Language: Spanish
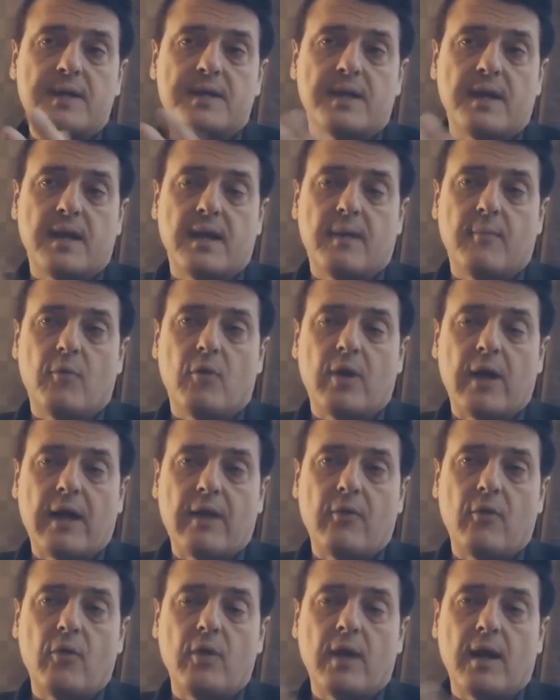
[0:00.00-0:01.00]

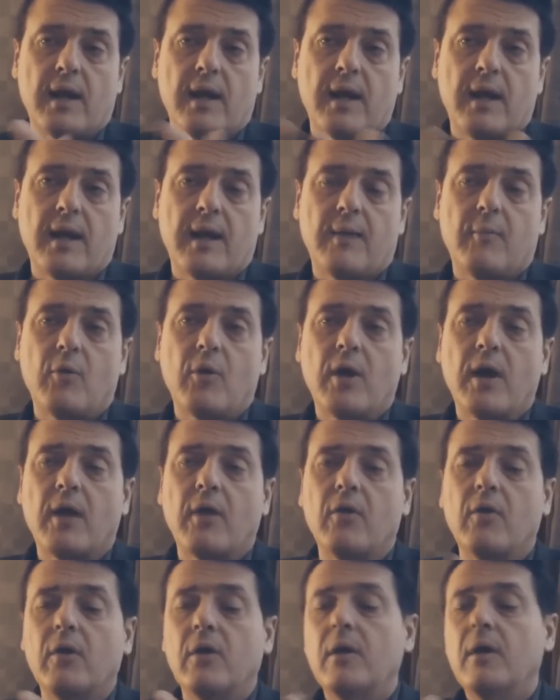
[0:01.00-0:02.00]
desenamorado y
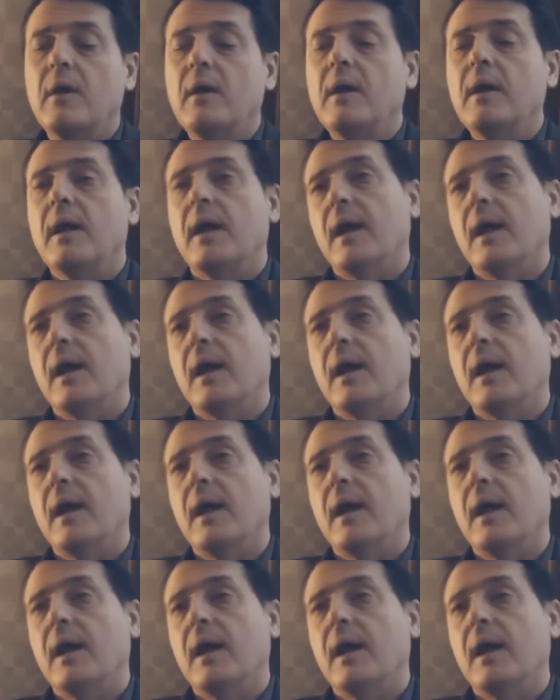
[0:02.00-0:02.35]
reenamorado